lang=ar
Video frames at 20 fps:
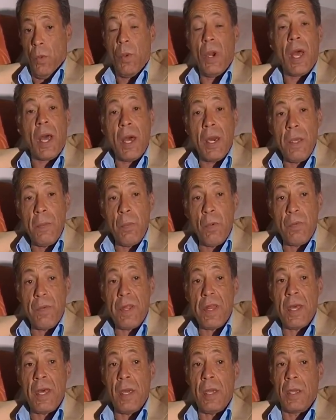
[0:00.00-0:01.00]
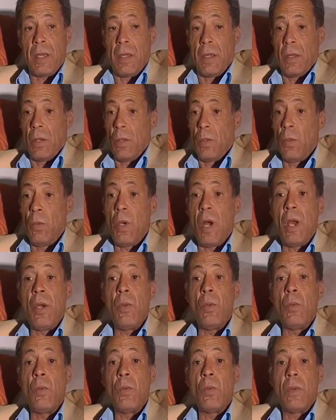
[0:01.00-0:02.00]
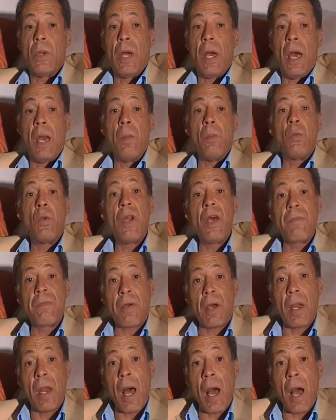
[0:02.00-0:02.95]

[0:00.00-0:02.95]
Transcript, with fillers: والغريب في ذلك هو أنه المنافق